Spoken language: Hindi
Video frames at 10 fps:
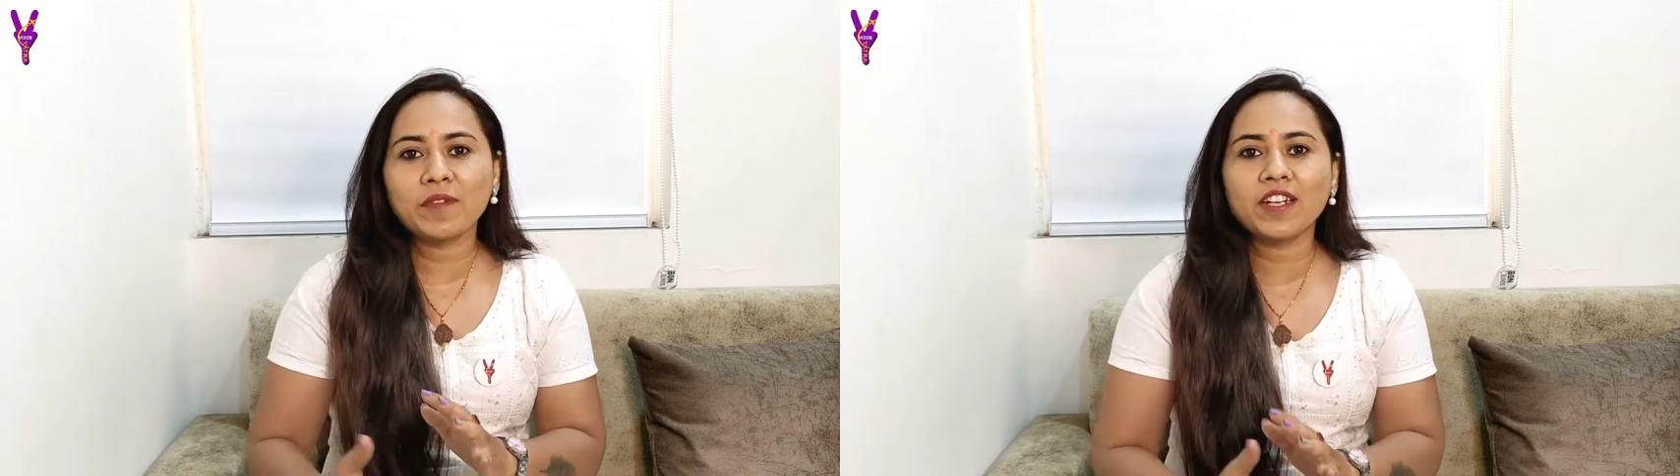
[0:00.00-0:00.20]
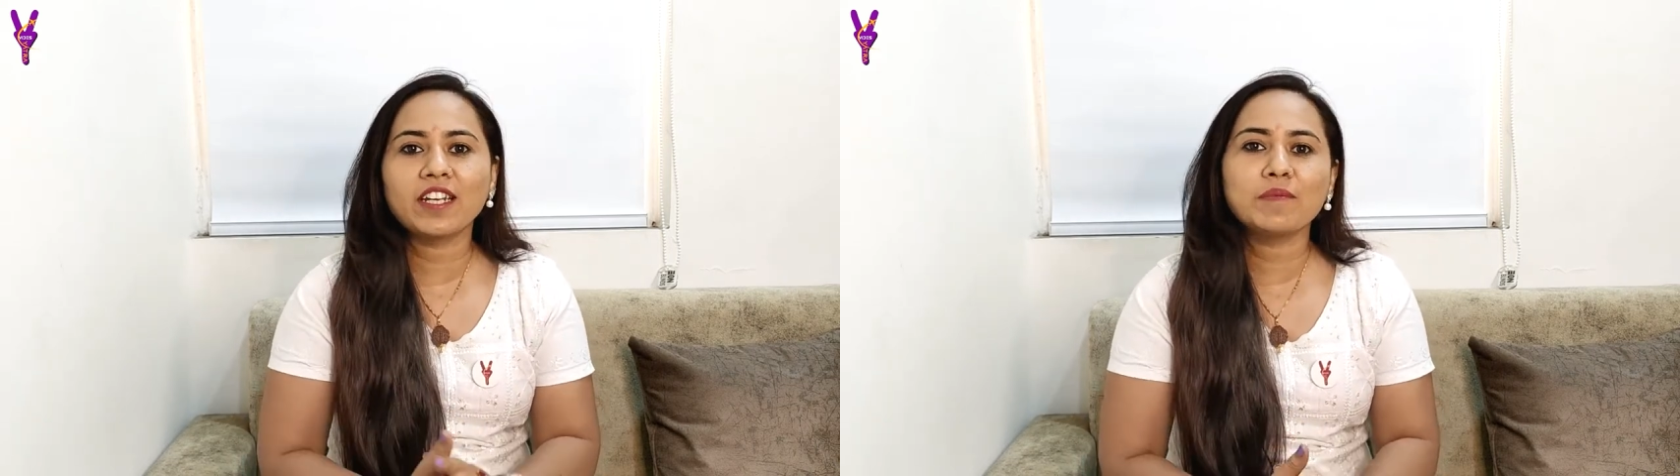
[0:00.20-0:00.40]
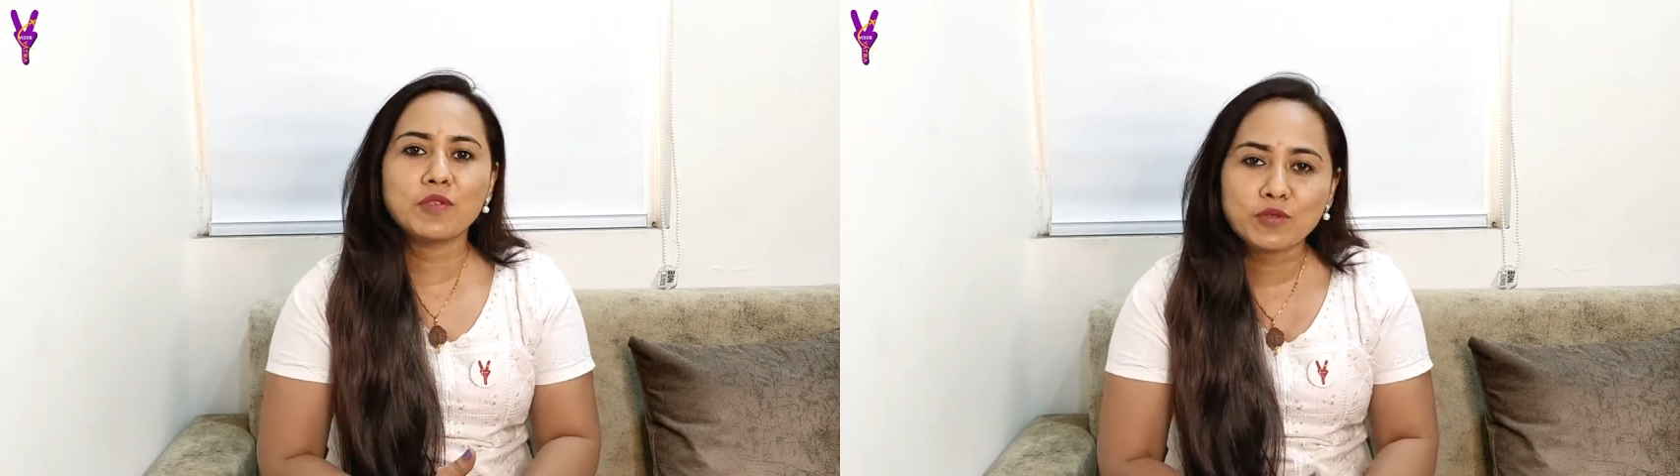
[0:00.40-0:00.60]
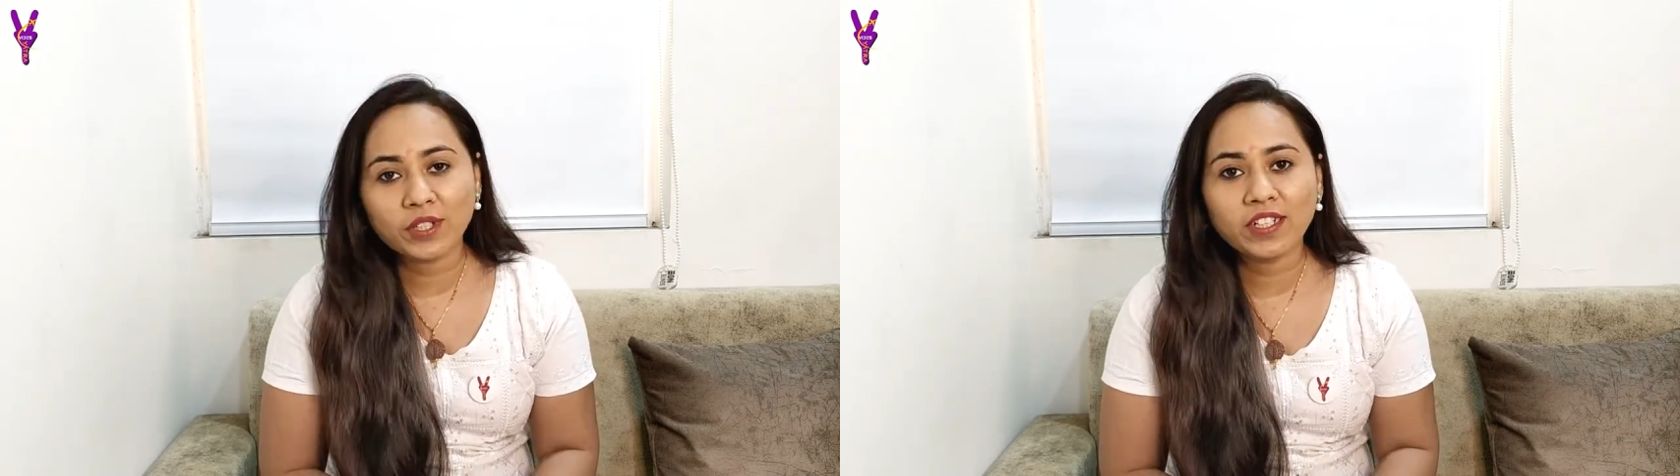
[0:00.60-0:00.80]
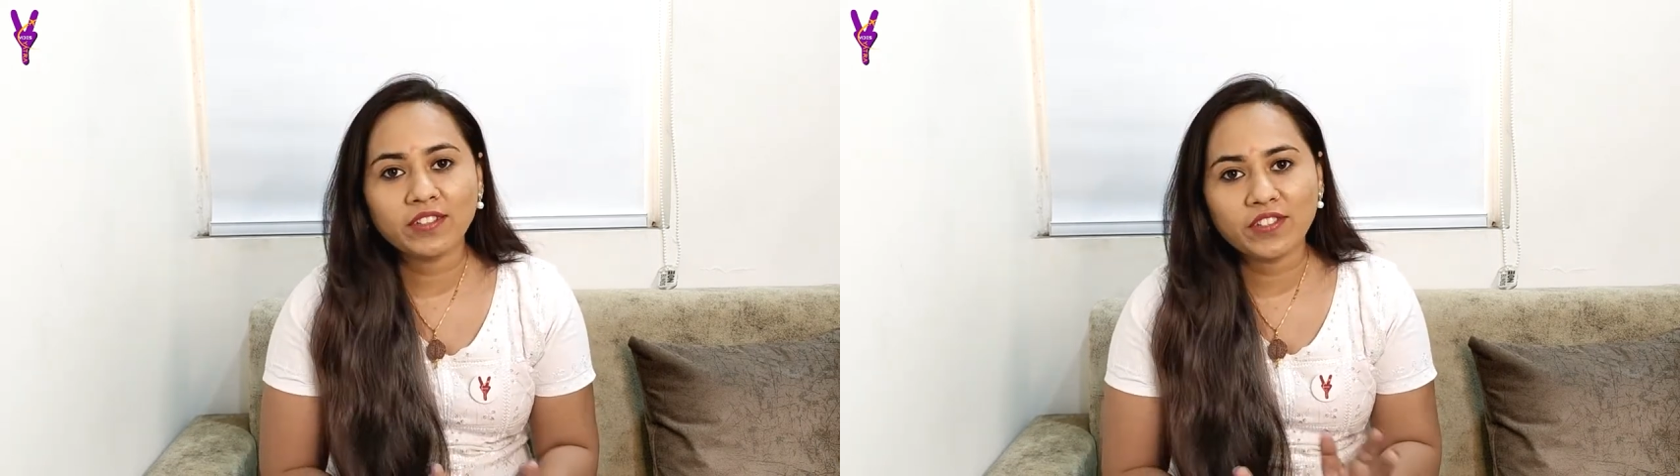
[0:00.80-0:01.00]
में अगर आप
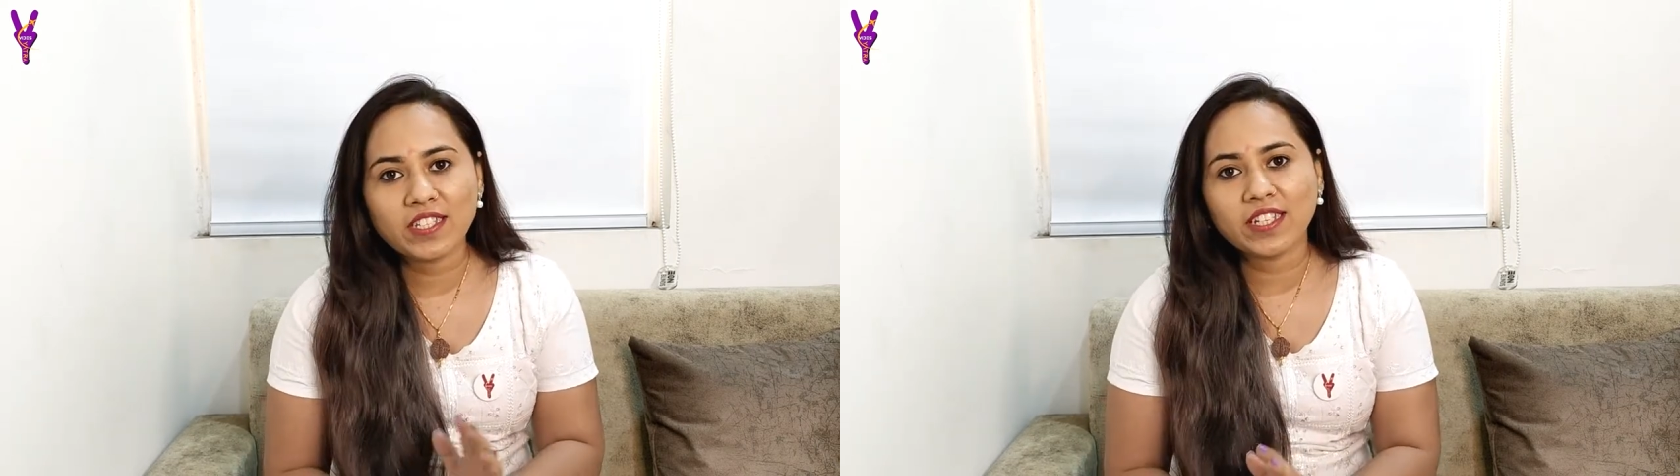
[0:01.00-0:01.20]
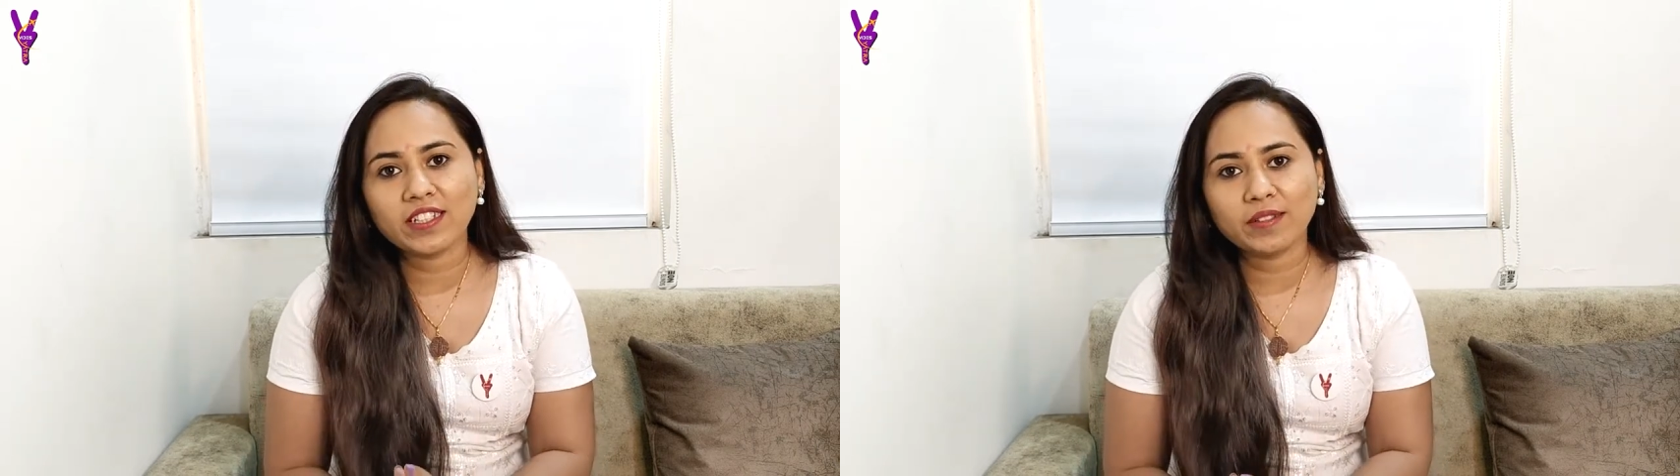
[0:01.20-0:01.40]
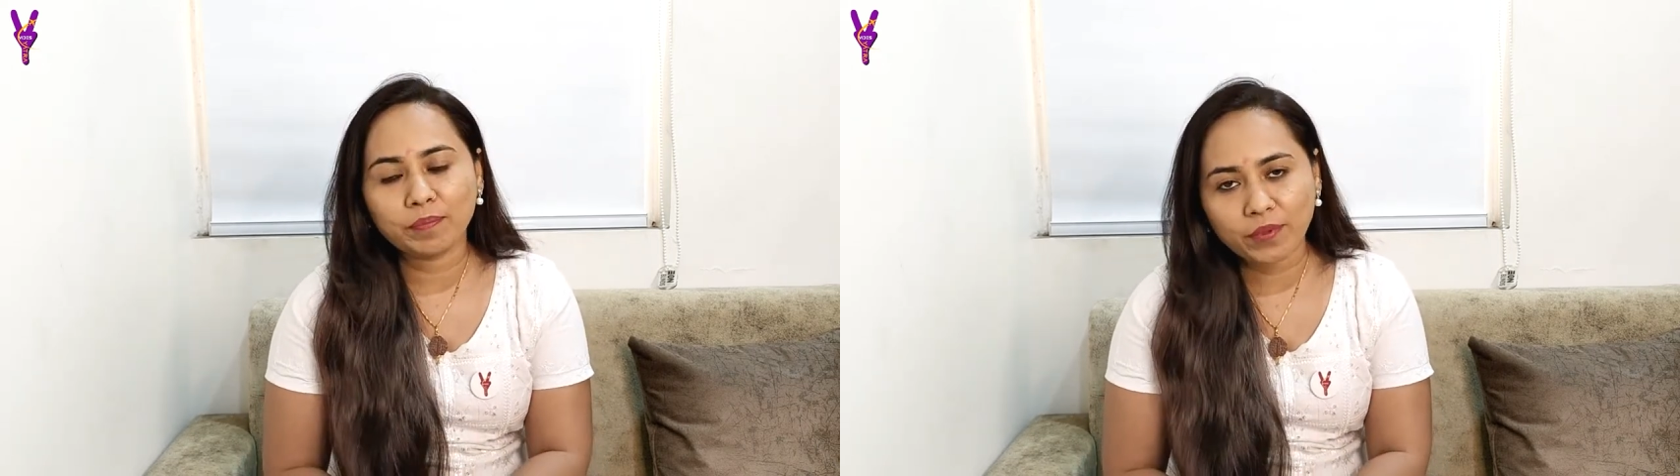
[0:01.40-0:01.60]
स्टूडेंट वीज़ा